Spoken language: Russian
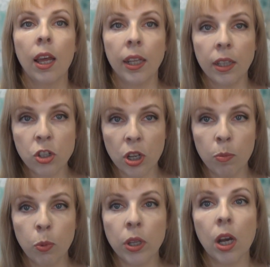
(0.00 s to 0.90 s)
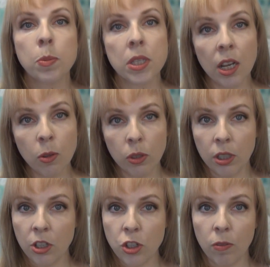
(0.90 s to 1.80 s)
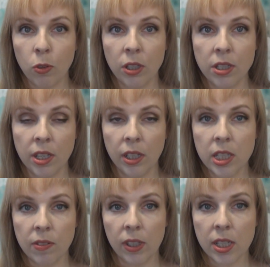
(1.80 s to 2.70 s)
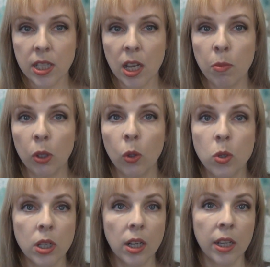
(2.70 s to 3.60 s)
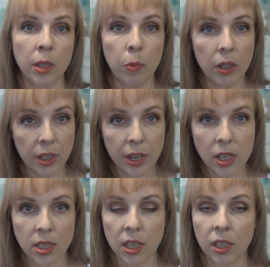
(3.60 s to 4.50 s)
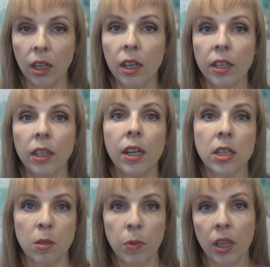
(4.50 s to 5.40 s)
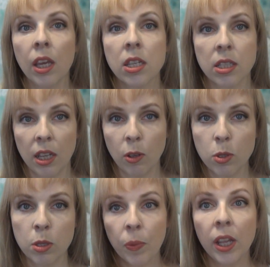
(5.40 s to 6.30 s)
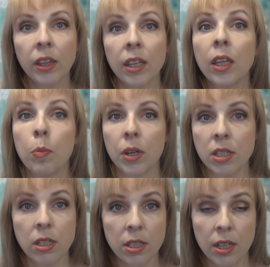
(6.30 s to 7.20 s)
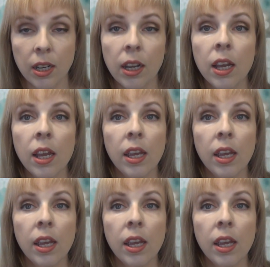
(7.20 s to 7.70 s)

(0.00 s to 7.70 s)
Этот шампунь абсолютно ничего не делает с волосами, то есть как они были грязные, так они грязными и остаются. Это непростительно.